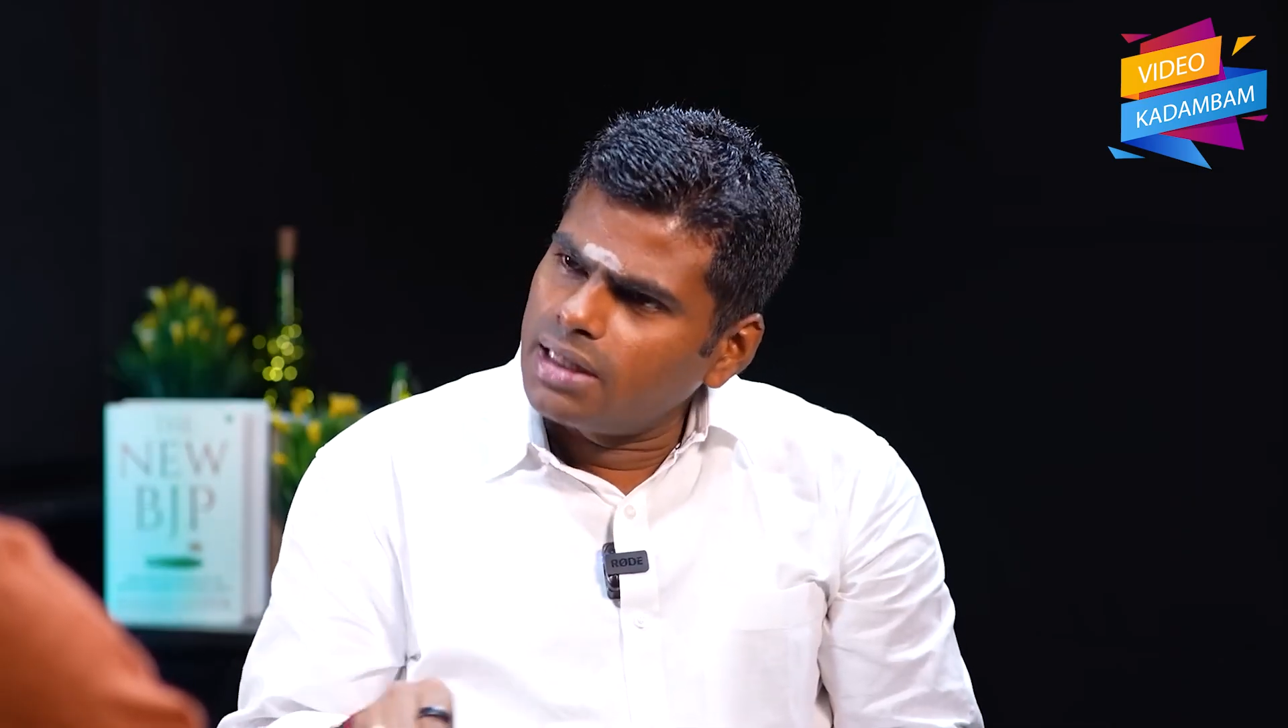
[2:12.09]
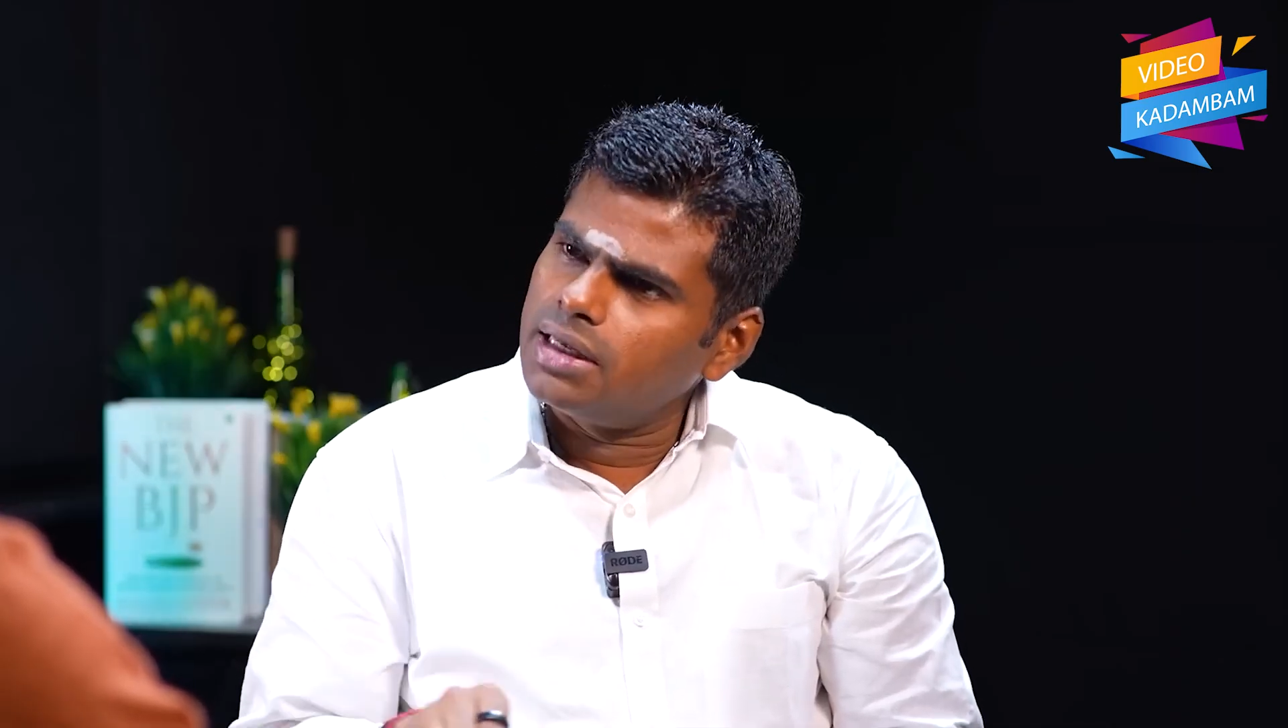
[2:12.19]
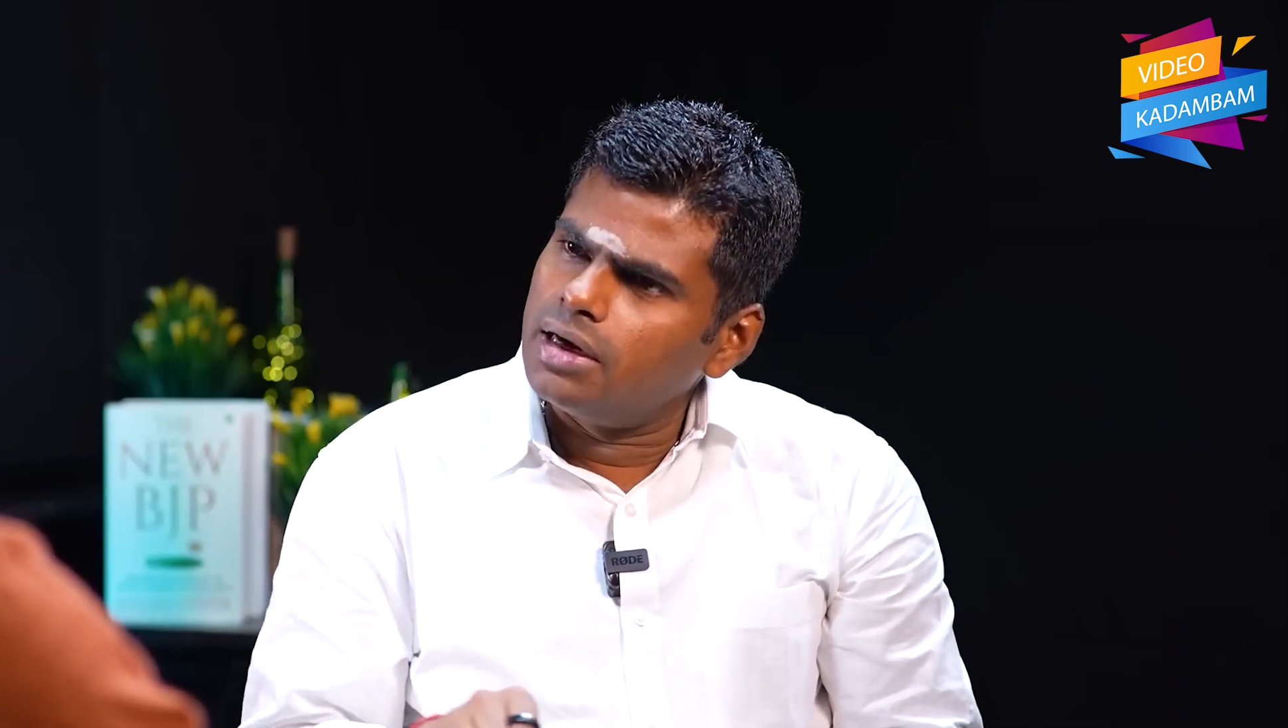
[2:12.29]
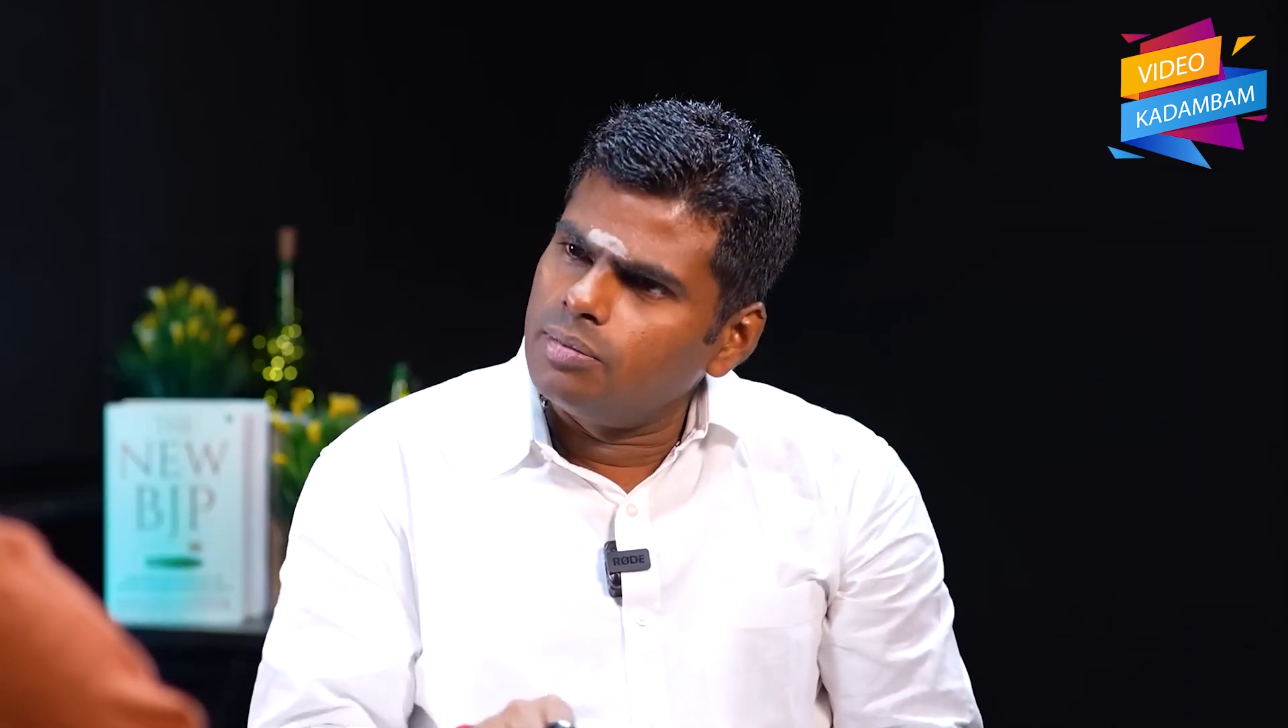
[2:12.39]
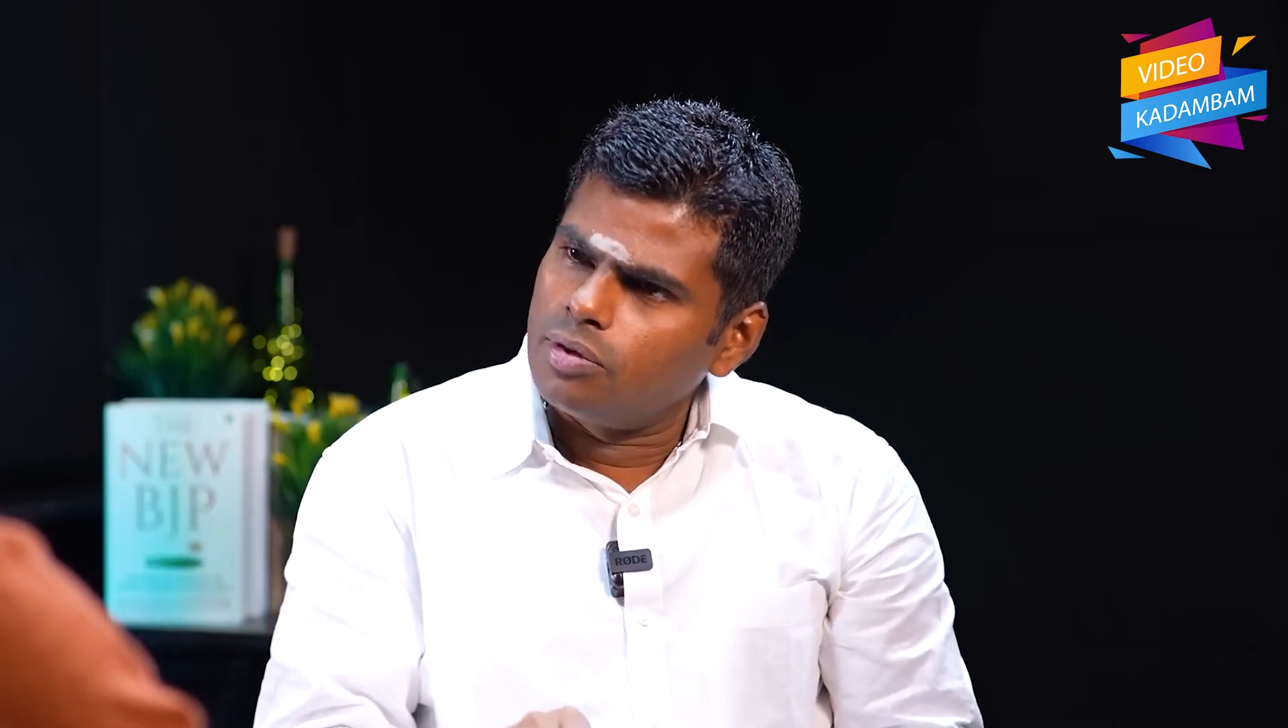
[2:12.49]

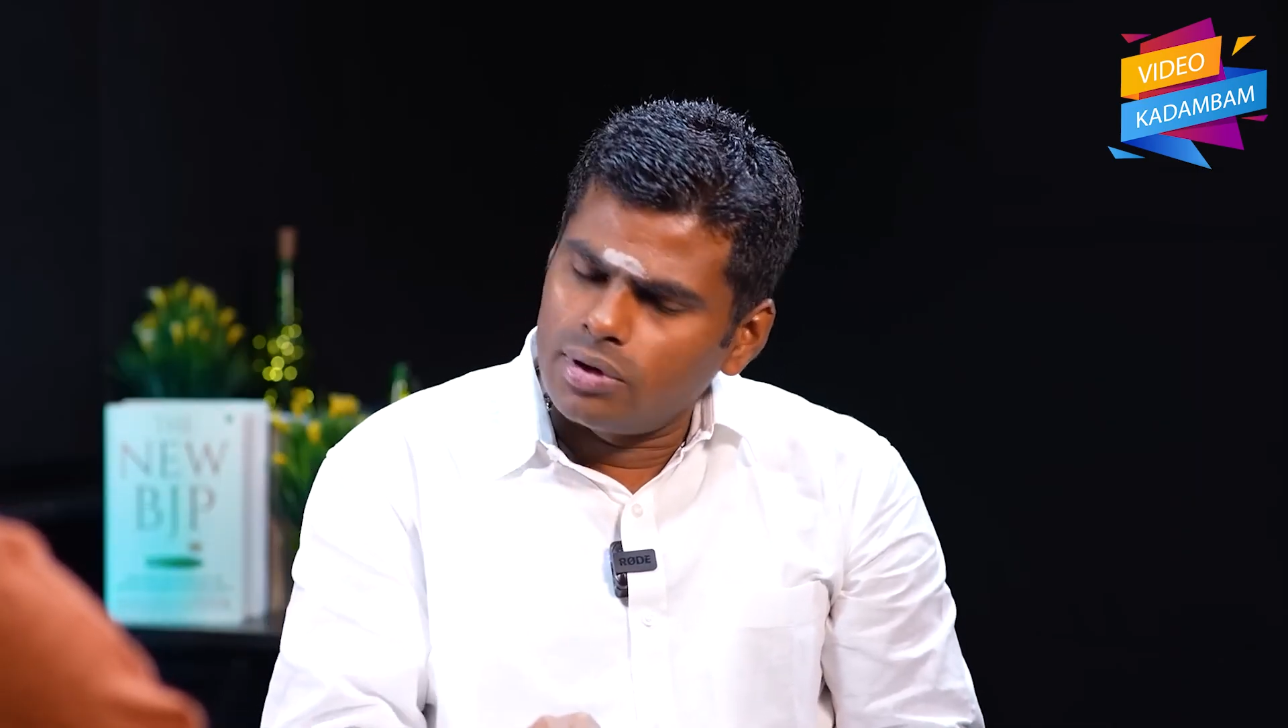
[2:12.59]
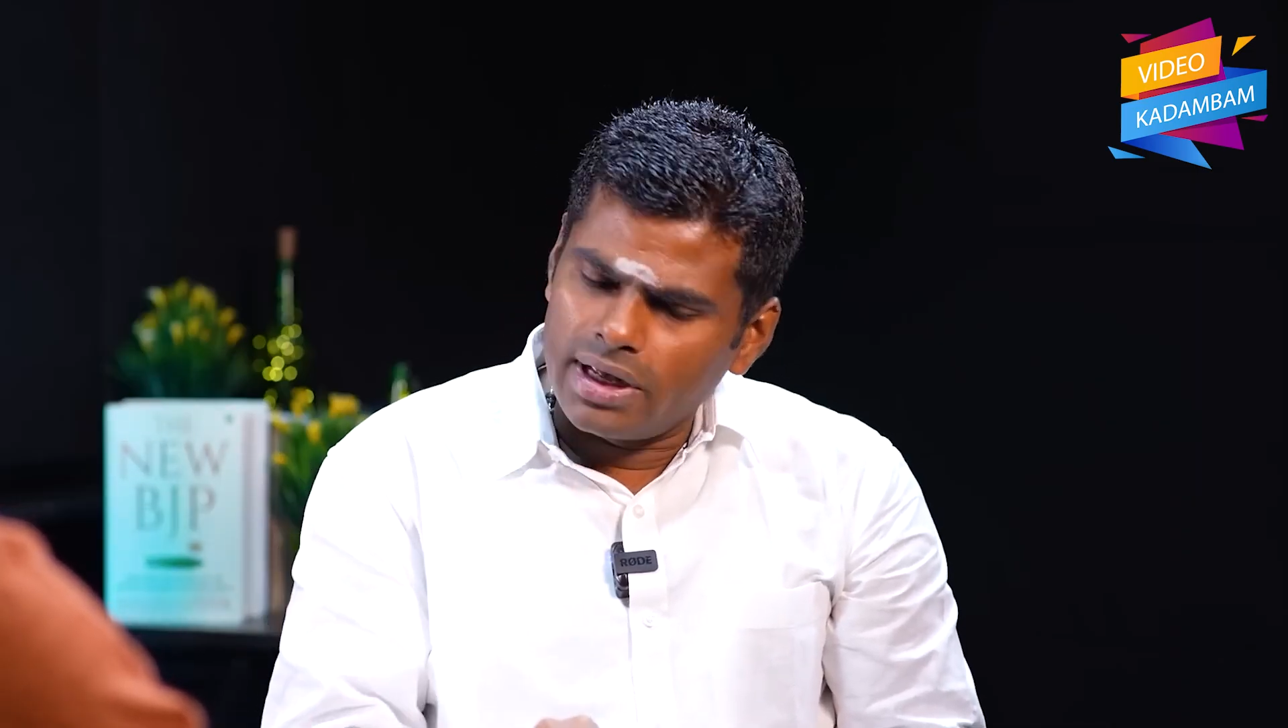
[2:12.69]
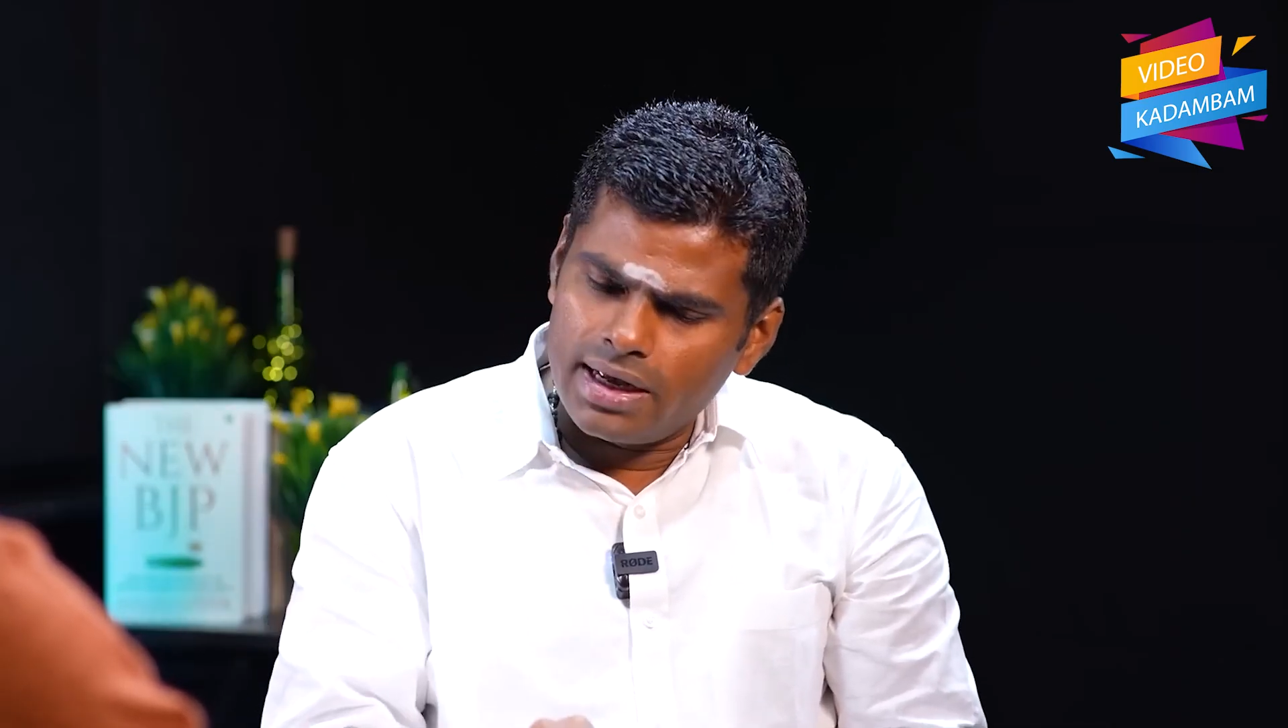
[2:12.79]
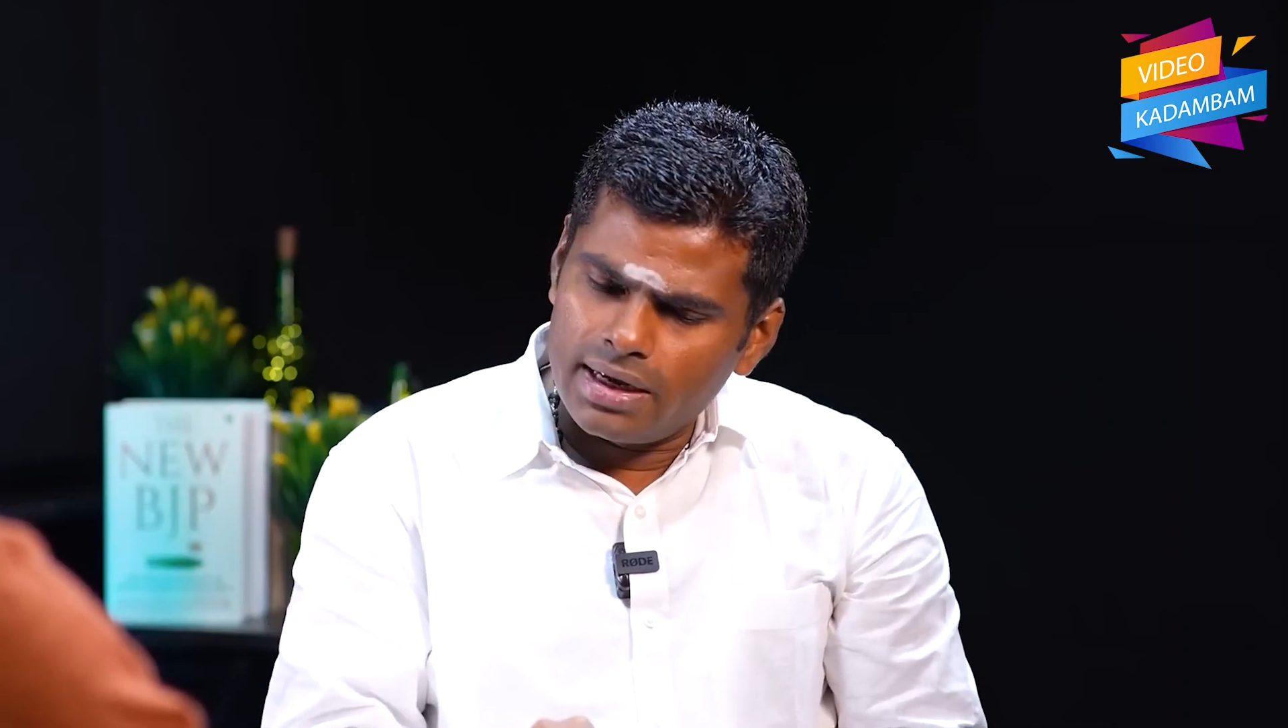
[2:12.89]
பார்த்தாலும் கூட